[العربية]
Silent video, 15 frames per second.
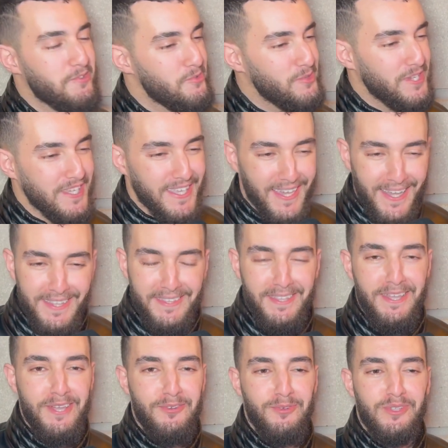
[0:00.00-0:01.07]
كلشي
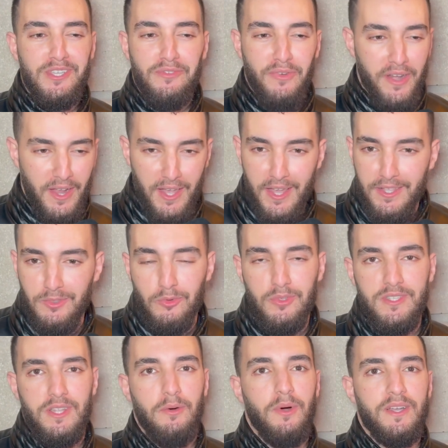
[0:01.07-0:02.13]
كيغني كلشي فرحان دوزنا